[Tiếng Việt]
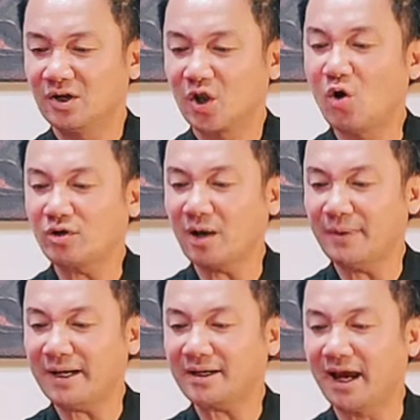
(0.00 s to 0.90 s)
Cô cho
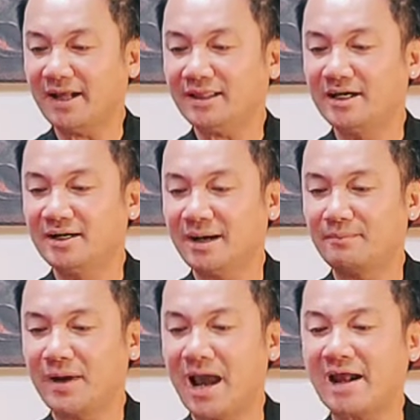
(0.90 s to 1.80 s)
biết kể từ
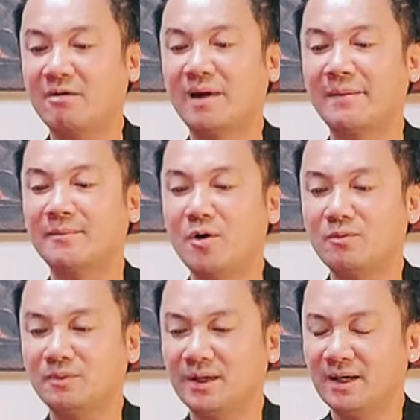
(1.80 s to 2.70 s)
năm 2021,
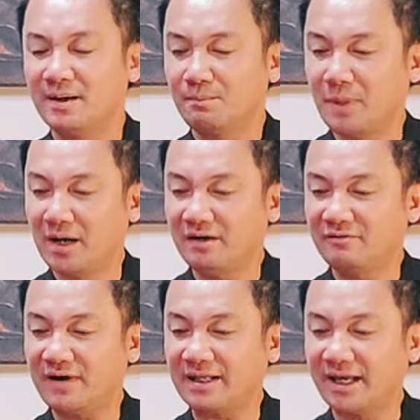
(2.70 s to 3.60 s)
mình
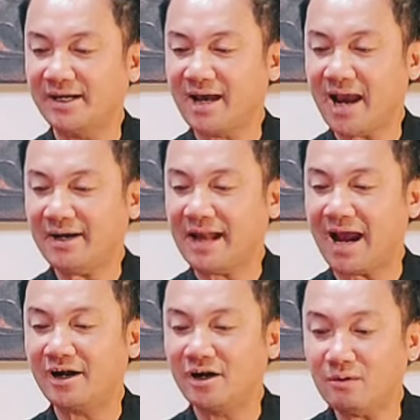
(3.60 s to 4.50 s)
và chị gái đã
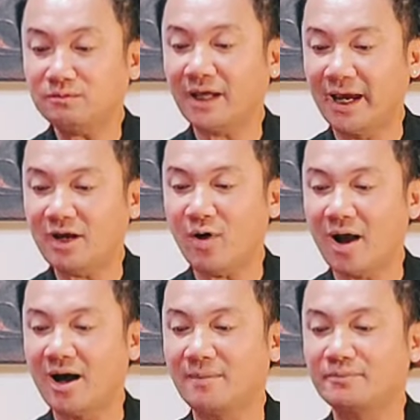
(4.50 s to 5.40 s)
không thể hòa
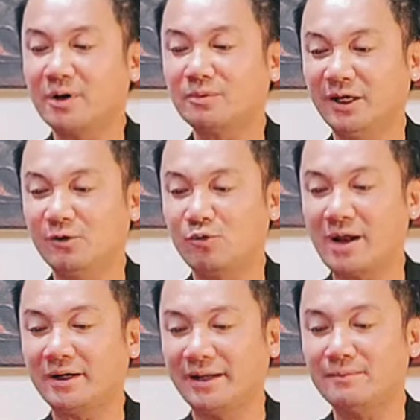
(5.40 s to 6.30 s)
hợp trong nhiều
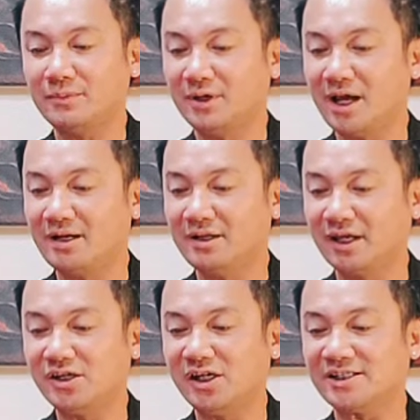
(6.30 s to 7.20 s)
quan điểm nên chỉ
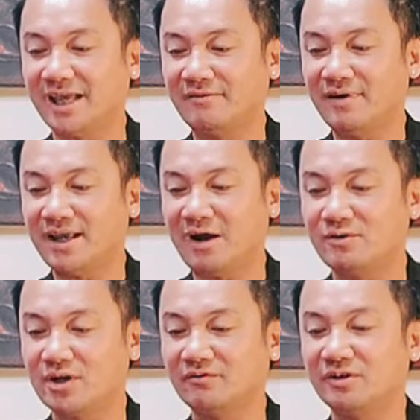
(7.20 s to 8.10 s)
chia sẻ với nhau
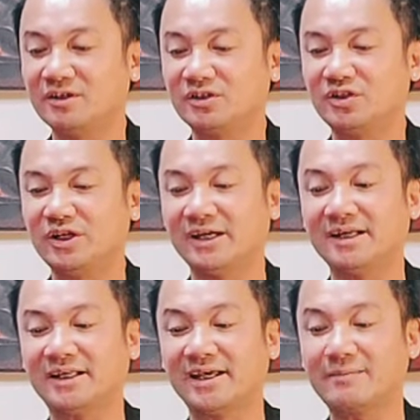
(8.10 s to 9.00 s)
trên phương diện
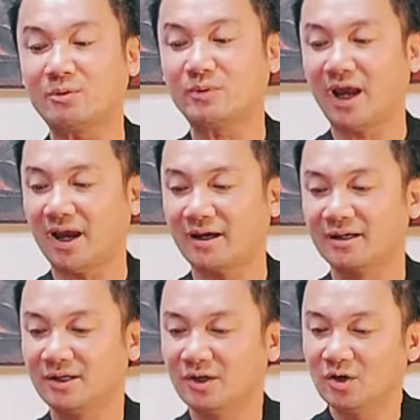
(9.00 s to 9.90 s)
là chị em trong nhà,
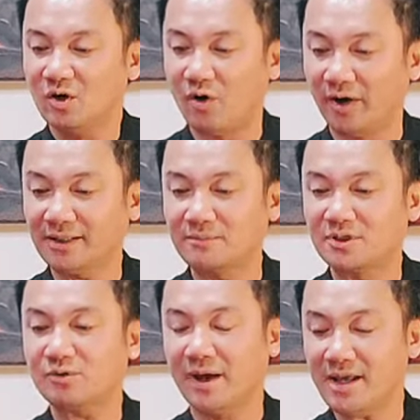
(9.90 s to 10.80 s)
hỏi thăm
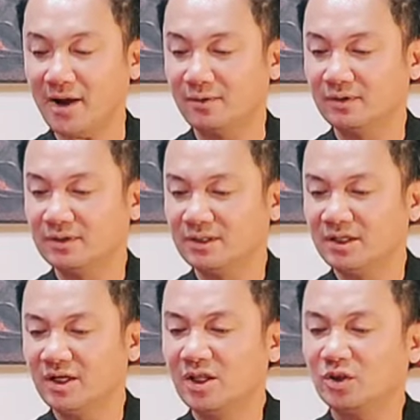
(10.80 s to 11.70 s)
sức khỏe nhau.
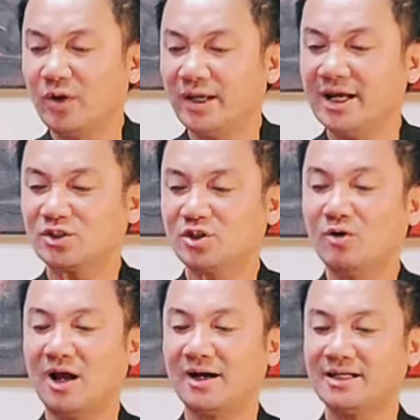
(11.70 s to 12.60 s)
Tuy nhiên số
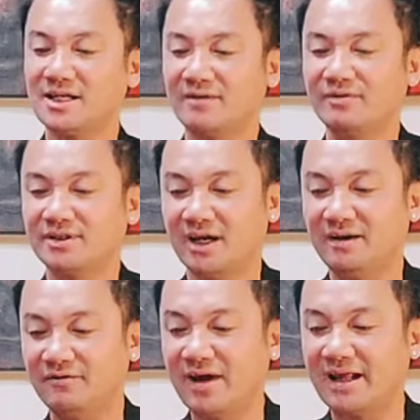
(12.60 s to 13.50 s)
lần Angela Phương
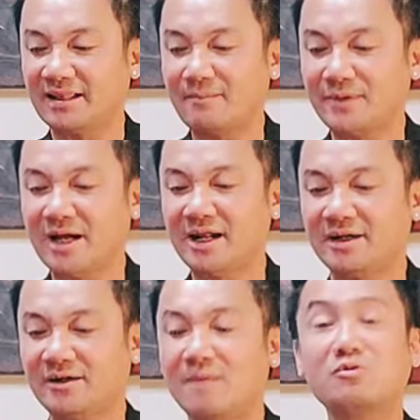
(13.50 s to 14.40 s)
Trinh về thăm gia
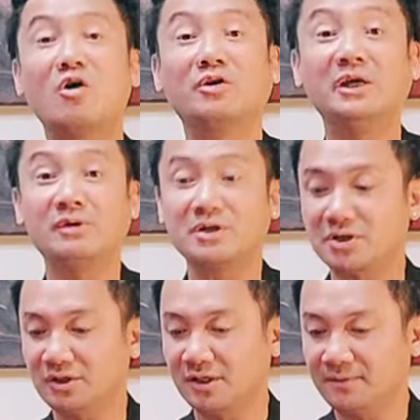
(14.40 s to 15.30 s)
đình không còn nhiều như
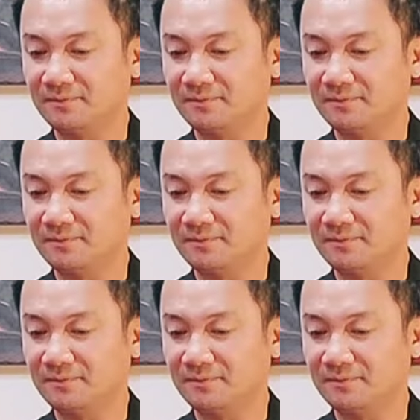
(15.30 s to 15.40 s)
trước nữa.